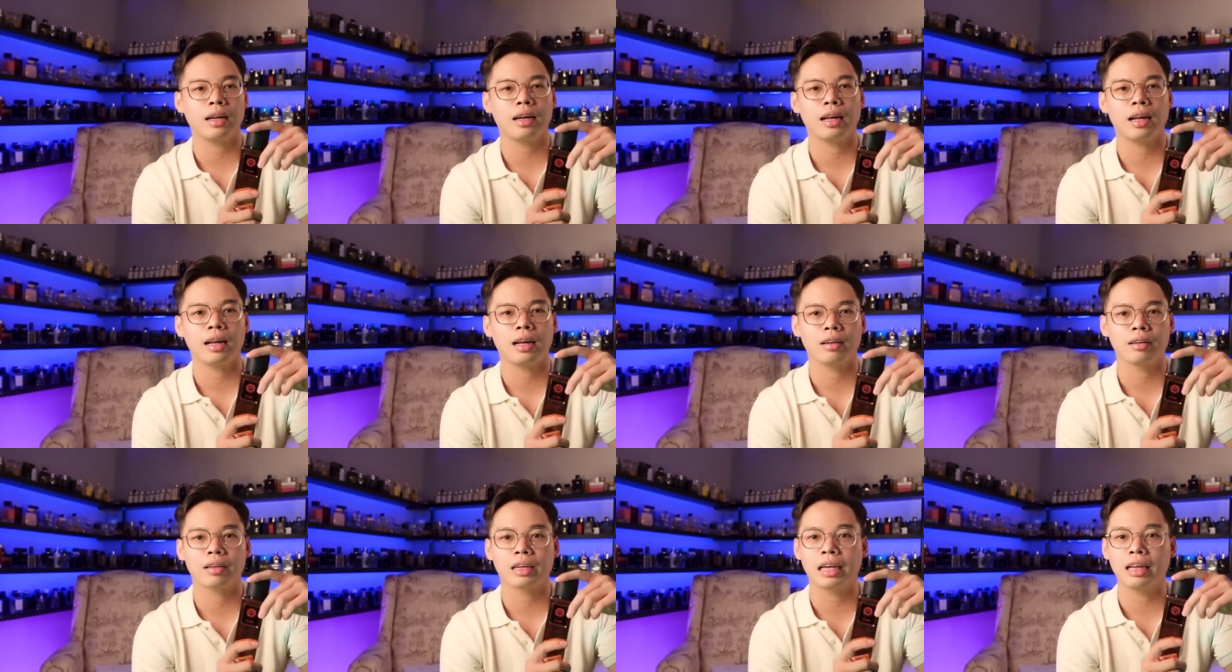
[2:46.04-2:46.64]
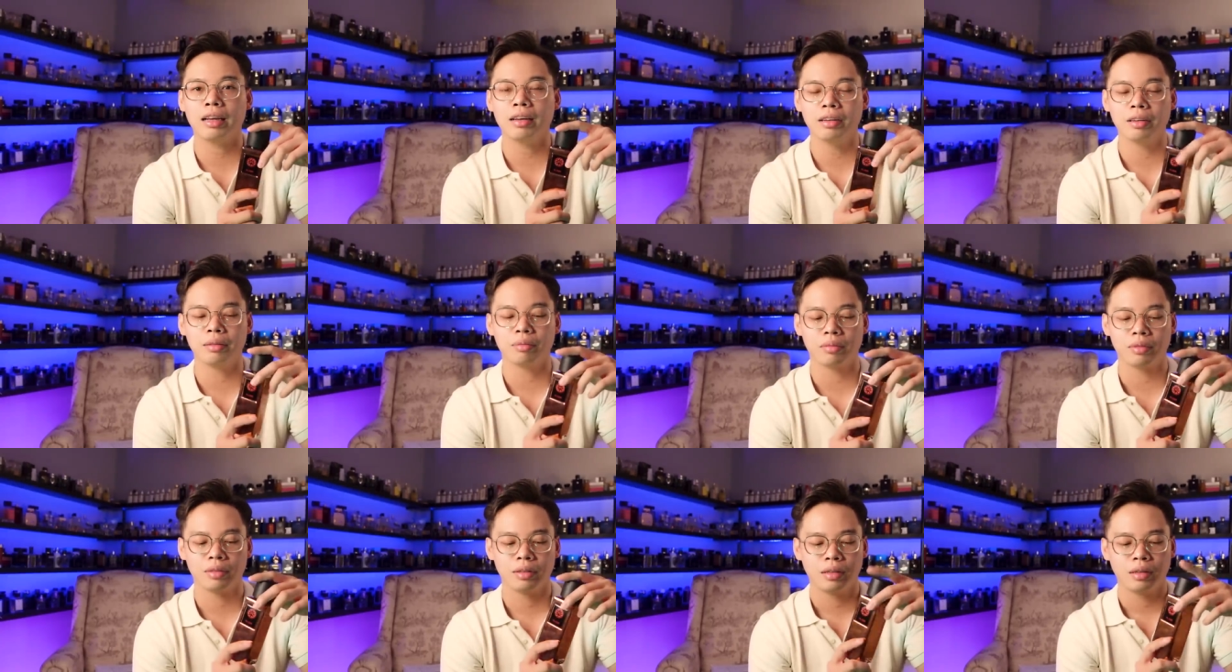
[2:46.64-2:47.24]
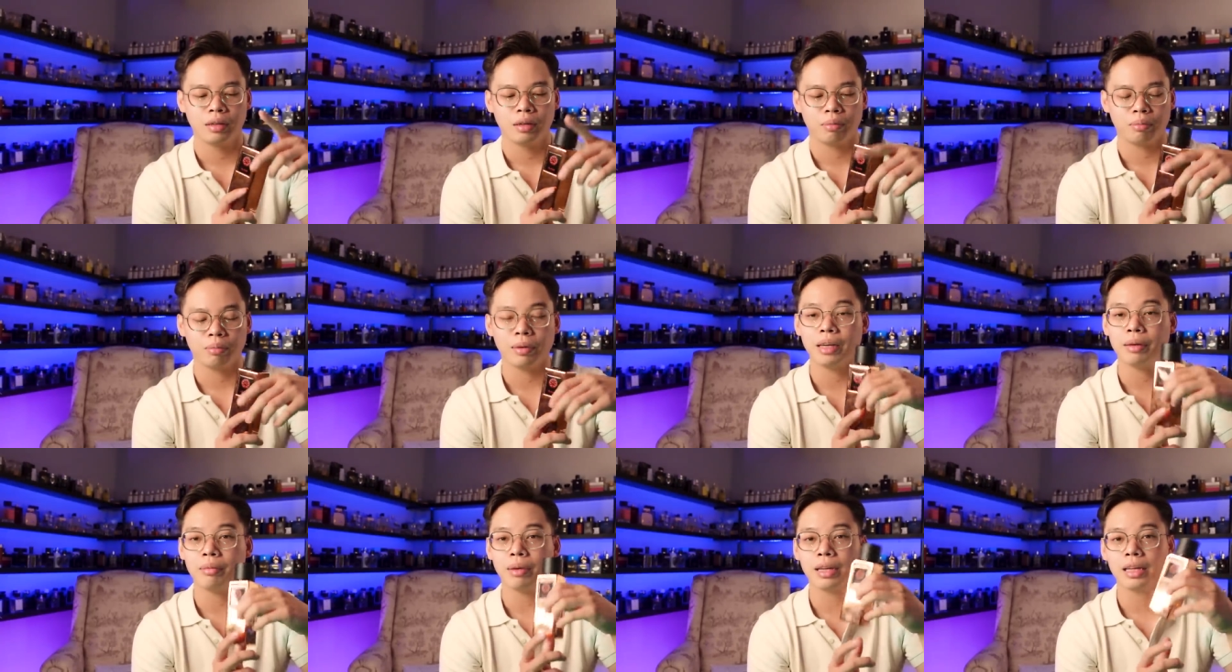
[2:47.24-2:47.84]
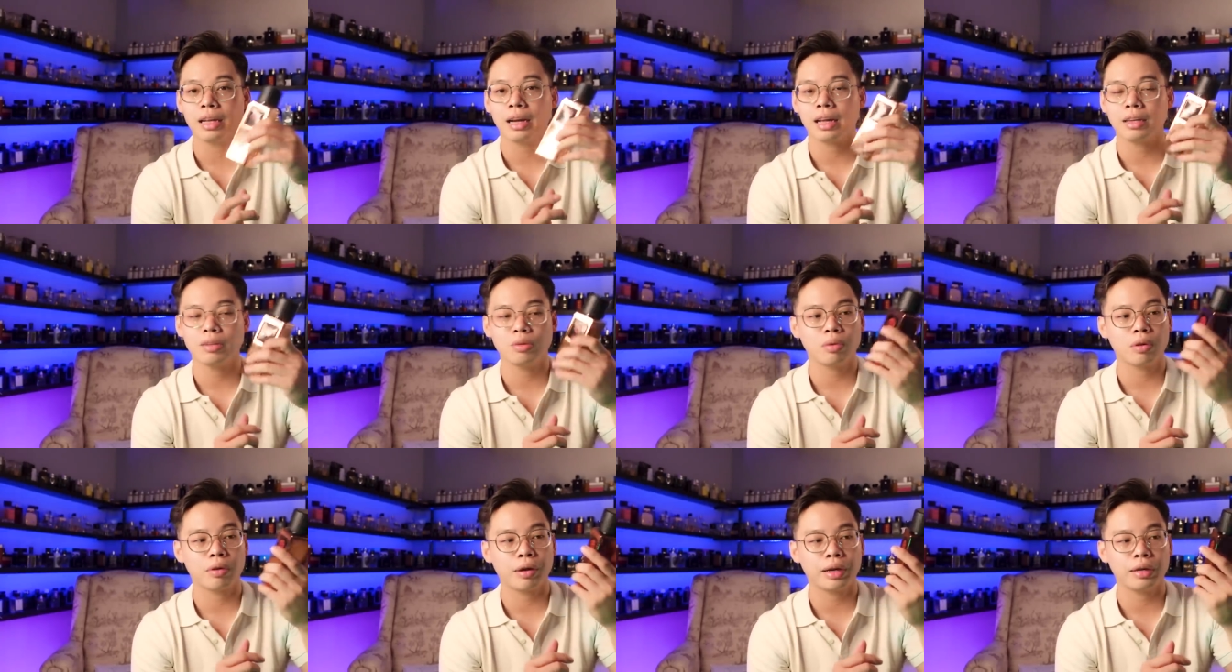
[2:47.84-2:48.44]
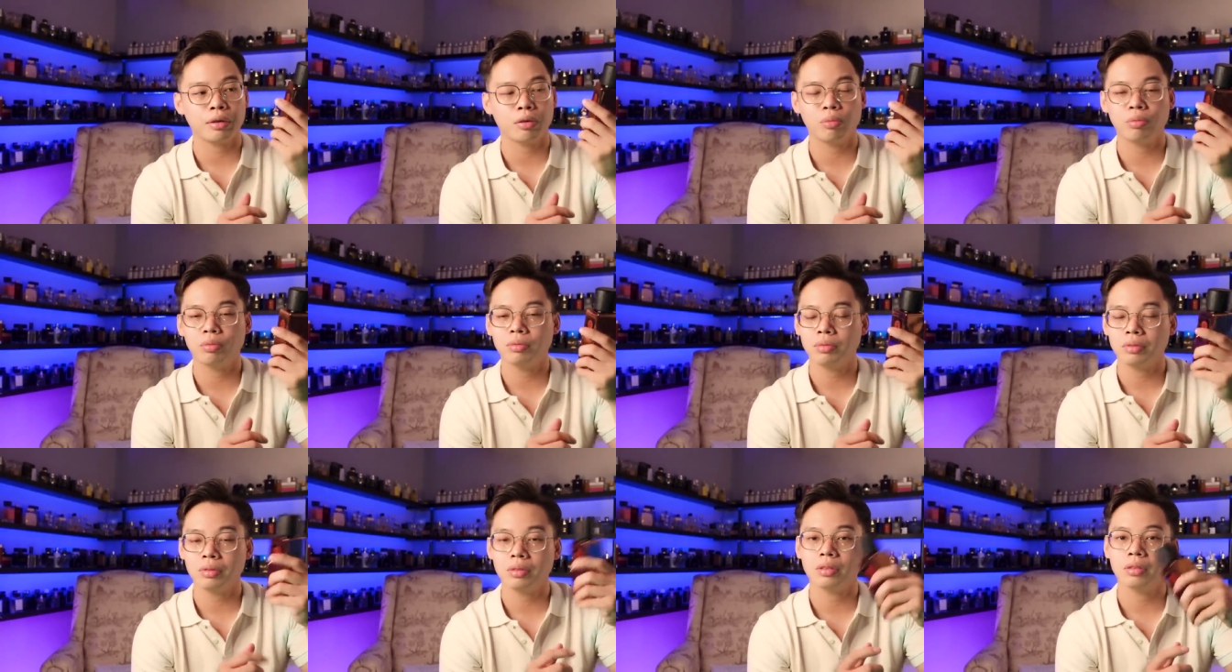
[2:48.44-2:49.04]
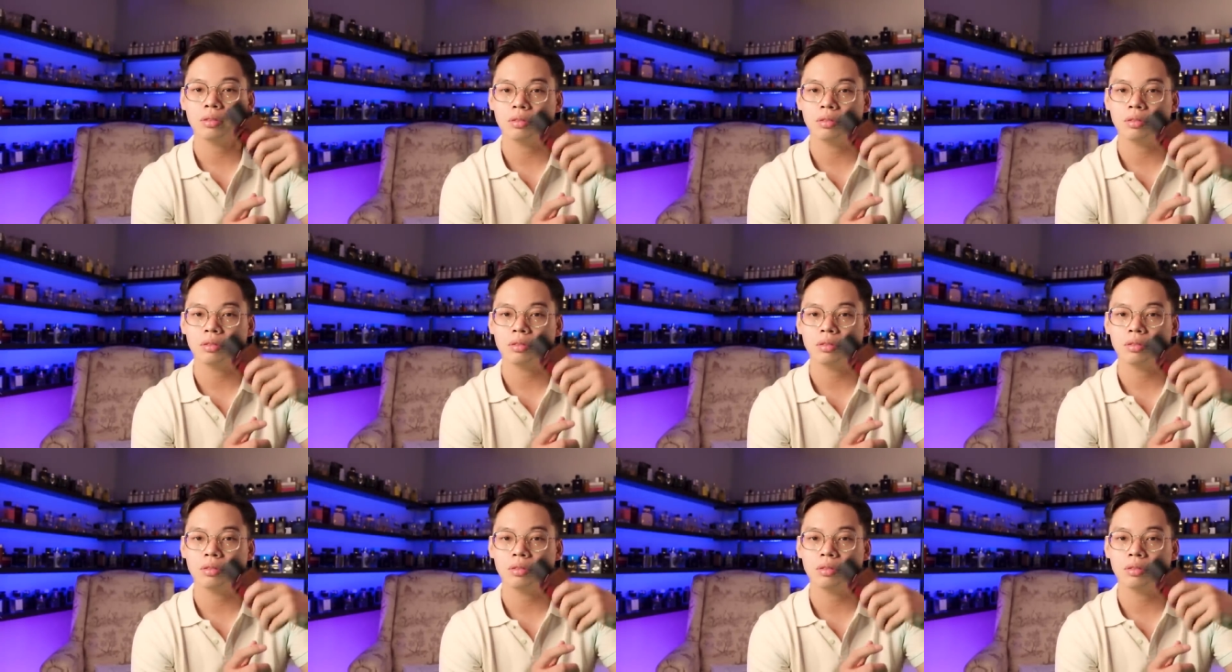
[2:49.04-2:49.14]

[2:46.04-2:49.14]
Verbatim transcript: hay là Kibion bầy mấy nhà này xung quanh cũng